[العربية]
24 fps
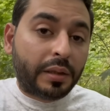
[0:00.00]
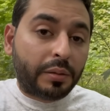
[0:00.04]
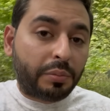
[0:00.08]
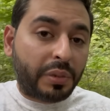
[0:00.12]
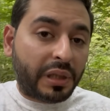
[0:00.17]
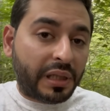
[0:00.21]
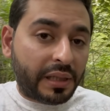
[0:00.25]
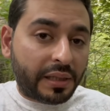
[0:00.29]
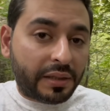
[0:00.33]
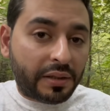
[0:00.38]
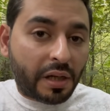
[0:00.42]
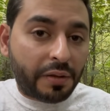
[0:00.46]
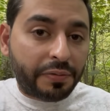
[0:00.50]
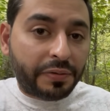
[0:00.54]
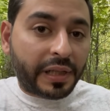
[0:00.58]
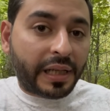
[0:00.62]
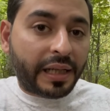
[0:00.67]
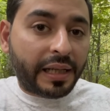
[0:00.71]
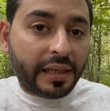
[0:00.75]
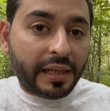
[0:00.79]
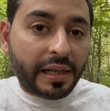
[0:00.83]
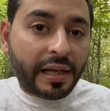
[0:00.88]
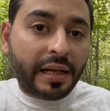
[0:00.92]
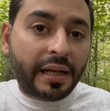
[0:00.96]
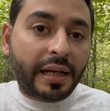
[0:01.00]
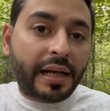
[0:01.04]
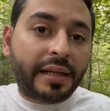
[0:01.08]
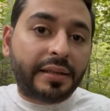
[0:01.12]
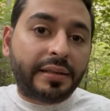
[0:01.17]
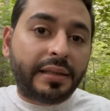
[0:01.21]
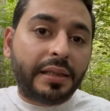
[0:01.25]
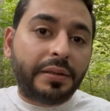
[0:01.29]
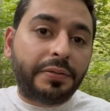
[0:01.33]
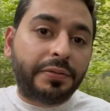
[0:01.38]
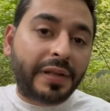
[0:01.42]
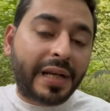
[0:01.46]
بالإضافة إلى
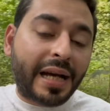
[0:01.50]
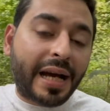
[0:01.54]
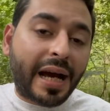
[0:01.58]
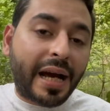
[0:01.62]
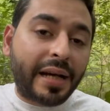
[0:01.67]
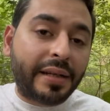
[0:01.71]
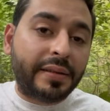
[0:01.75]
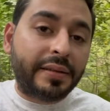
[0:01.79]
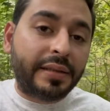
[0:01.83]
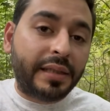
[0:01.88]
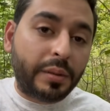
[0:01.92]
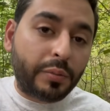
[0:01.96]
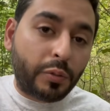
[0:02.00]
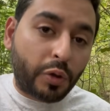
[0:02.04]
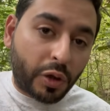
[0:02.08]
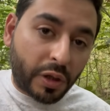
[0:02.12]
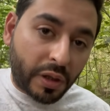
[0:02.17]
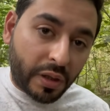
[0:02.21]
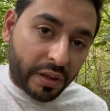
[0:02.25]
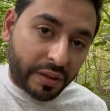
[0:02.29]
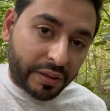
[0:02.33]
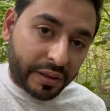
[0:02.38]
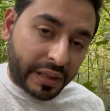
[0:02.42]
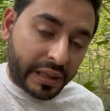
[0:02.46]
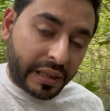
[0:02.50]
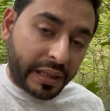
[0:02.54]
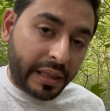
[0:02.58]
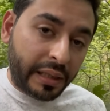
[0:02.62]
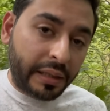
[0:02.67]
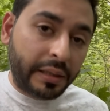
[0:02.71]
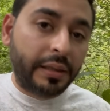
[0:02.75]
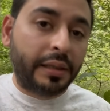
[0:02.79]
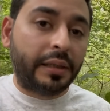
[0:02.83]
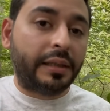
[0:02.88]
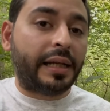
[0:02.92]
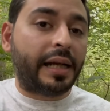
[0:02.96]
الدفاع عن
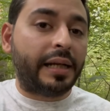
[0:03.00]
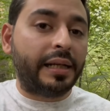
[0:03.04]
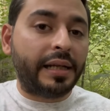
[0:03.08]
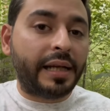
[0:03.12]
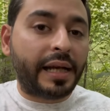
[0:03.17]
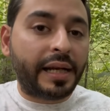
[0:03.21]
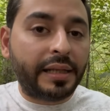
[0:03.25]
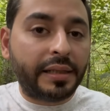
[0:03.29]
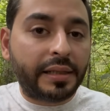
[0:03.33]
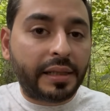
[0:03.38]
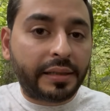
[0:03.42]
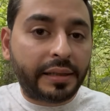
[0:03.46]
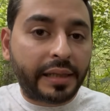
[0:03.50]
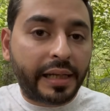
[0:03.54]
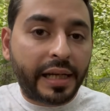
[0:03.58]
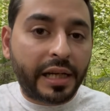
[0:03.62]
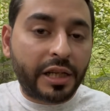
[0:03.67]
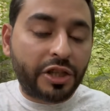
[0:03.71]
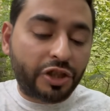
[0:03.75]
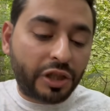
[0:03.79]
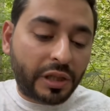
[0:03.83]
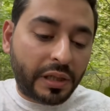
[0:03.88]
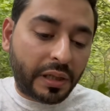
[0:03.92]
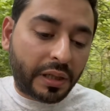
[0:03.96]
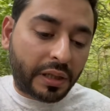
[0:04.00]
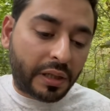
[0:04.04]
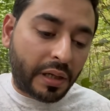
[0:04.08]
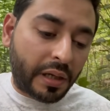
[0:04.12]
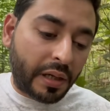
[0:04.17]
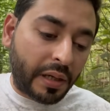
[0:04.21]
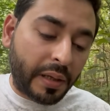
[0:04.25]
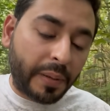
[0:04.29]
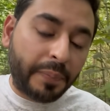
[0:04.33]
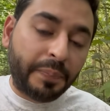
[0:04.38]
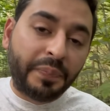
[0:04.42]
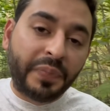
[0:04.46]
الديمقراطية يعني هي نتائج
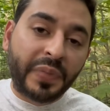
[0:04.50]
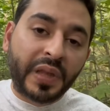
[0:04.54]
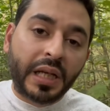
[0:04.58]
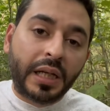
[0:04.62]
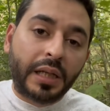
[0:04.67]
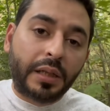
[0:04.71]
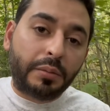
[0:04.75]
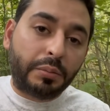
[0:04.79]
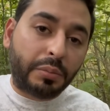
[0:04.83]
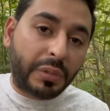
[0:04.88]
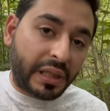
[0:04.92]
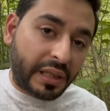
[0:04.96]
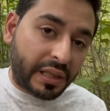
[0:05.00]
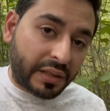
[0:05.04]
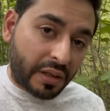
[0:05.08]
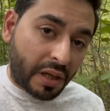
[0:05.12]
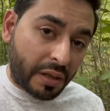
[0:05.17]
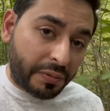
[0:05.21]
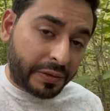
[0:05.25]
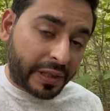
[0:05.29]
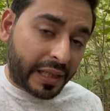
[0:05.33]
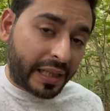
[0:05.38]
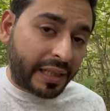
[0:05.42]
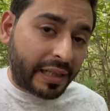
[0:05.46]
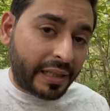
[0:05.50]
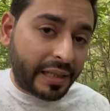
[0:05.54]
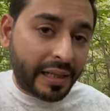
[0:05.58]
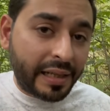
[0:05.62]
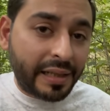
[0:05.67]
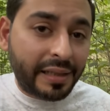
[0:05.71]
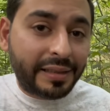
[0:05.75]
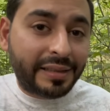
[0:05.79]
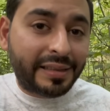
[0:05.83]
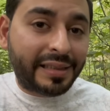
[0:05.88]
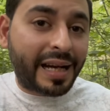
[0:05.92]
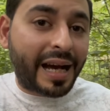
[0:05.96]
اللقاء بالإضافة
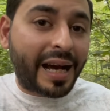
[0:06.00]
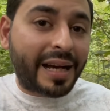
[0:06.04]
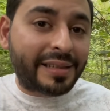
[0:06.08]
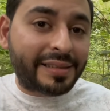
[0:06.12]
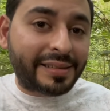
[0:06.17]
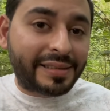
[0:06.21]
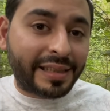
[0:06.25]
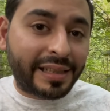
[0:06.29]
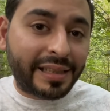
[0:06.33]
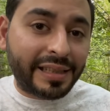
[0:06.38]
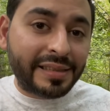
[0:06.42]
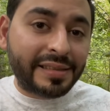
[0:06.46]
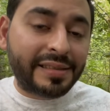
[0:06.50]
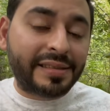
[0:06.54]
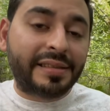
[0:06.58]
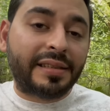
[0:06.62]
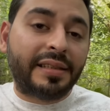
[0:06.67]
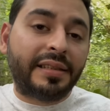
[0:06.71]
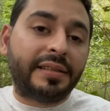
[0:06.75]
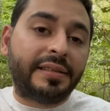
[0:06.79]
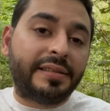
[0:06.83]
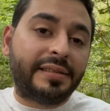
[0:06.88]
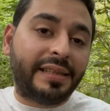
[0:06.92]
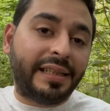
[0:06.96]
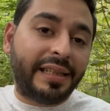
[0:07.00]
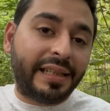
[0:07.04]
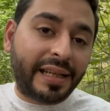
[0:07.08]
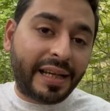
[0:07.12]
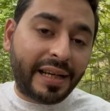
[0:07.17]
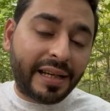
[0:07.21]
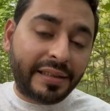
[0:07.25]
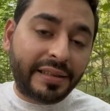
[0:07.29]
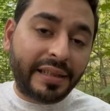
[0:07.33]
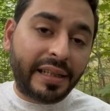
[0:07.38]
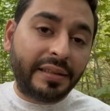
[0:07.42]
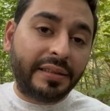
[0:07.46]
إلى تعزيز
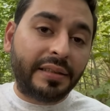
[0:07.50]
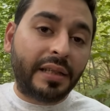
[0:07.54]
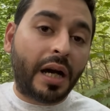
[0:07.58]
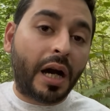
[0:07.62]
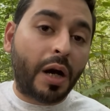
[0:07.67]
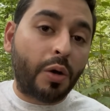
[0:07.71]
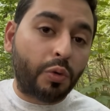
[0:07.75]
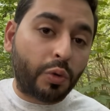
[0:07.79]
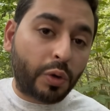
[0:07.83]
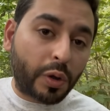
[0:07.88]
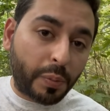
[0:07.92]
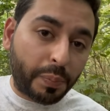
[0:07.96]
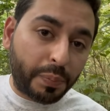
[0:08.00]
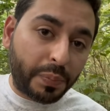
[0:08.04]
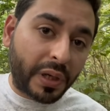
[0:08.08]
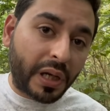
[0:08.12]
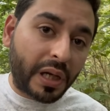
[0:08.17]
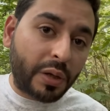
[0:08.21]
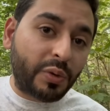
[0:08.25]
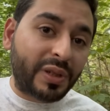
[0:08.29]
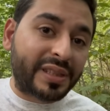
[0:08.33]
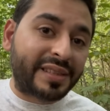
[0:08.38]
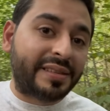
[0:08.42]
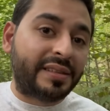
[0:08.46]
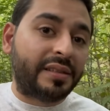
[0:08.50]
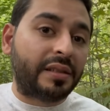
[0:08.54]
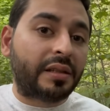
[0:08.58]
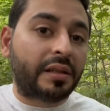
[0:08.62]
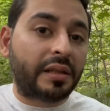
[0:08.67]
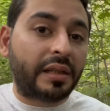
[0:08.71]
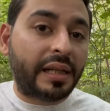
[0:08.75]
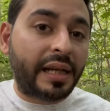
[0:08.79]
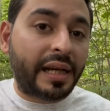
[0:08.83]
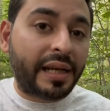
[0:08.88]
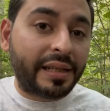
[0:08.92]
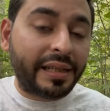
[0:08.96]
سيادة أوروبا
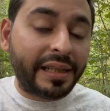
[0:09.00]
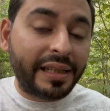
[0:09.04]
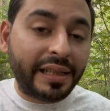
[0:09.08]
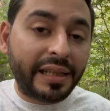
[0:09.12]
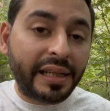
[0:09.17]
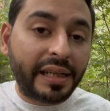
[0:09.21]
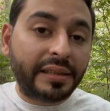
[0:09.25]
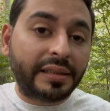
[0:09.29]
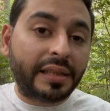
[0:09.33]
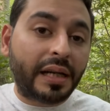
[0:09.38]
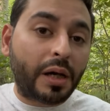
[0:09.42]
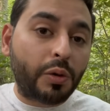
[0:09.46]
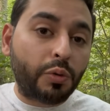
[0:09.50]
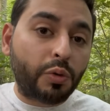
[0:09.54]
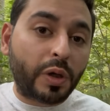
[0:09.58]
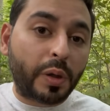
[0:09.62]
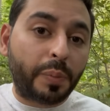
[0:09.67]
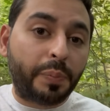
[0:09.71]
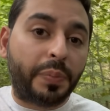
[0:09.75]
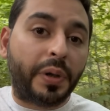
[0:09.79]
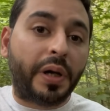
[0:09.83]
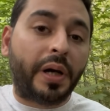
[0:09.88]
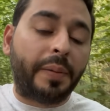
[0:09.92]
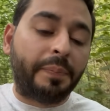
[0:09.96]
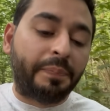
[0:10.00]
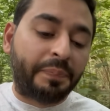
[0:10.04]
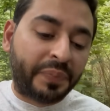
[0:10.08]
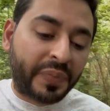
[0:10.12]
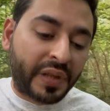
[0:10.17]
واستقلالية أوروبا